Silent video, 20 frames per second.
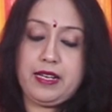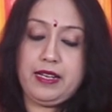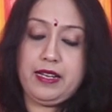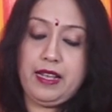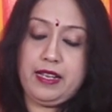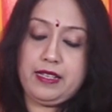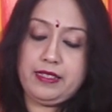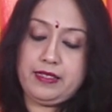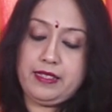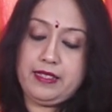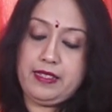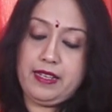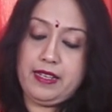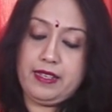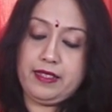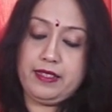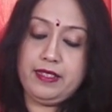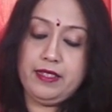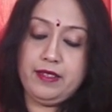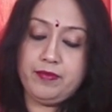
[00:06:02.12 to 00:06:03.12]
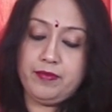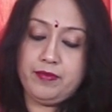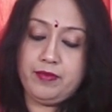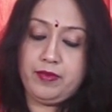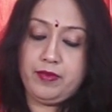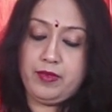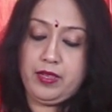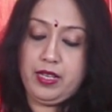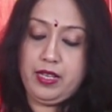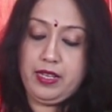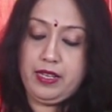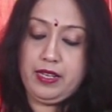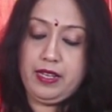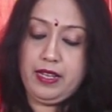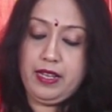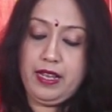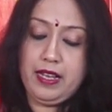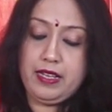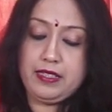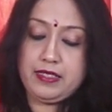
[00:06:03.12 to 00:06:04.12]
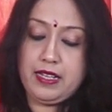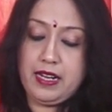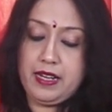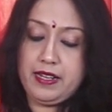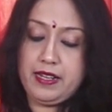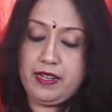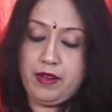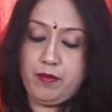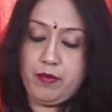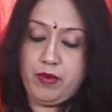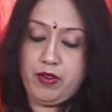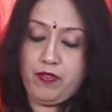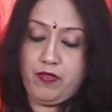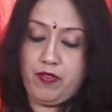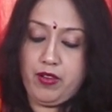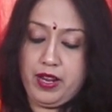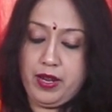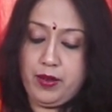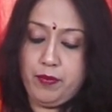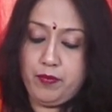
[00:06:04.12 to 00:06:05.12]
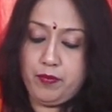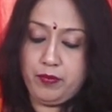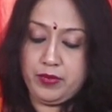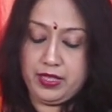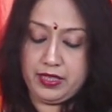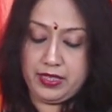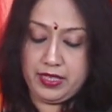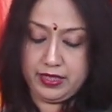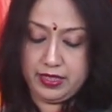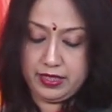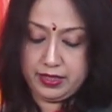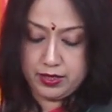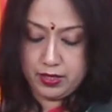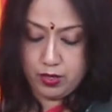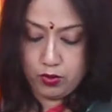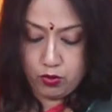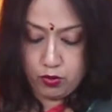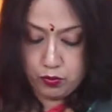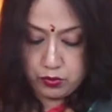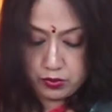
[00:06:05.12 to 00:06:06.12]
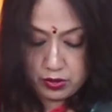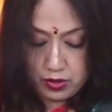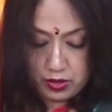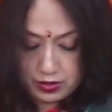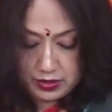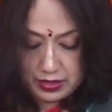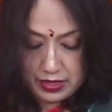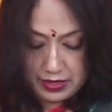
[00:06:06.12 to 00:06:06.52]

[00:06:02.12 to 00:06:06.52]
साड़ी ऐसे ही आएगी ये है साड़ी नंबर फाइव देखिए कितना खूबसूरत